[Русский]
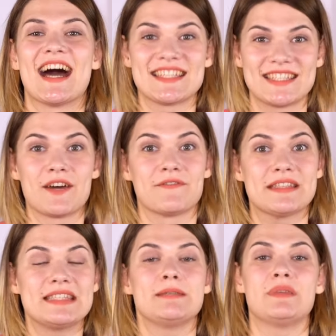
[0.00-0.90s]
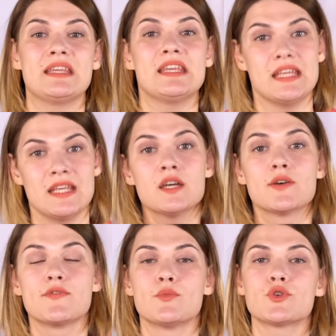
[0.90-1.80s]
а сдав CPE,
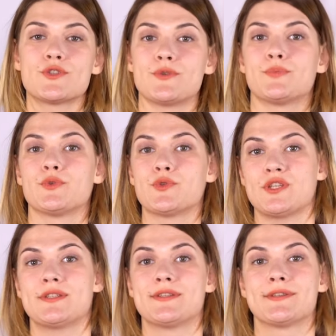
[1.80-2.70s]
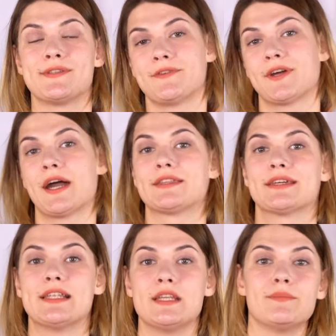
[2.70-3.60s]
вы можете получить сертификат
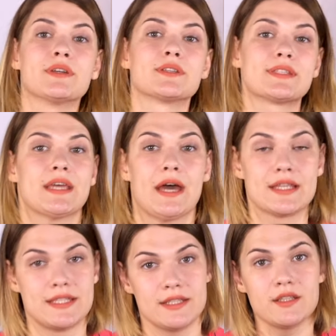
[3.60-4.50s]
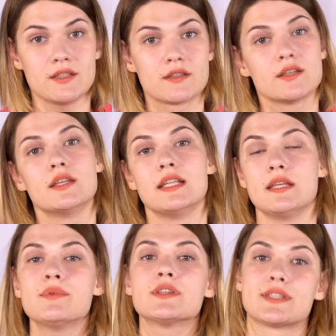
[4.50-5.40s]
либо C1, либо